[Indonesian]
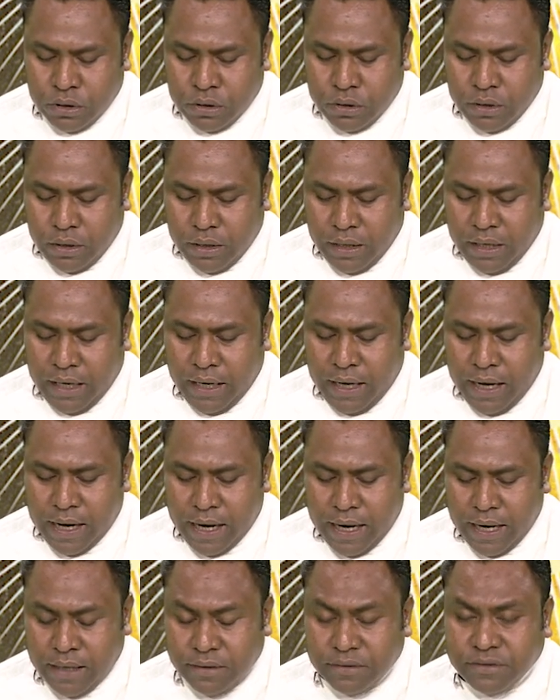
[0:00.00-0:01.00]

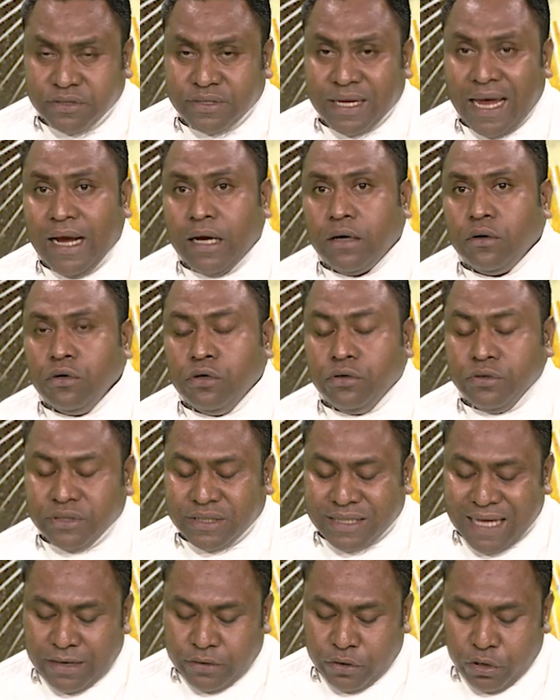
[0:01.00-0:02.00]
ia século
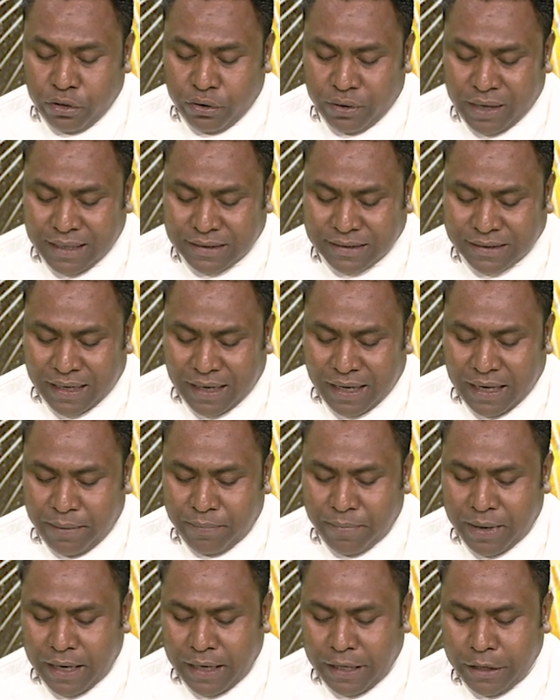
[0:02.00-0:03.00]
sanolo resen
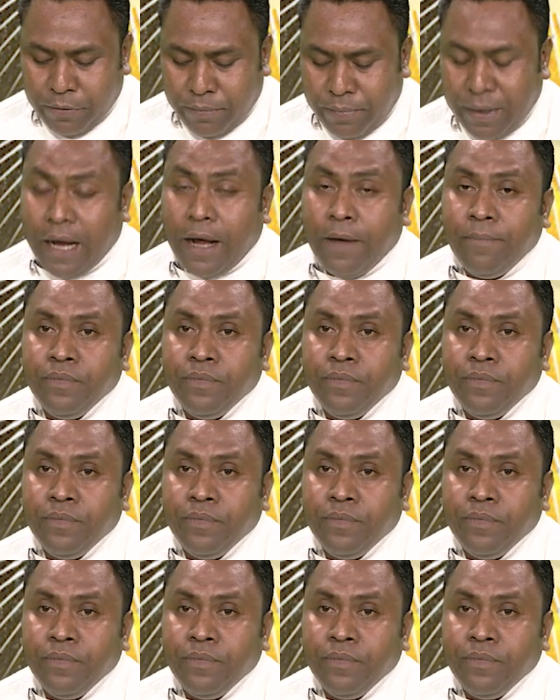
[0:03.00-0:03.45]
lema liuba.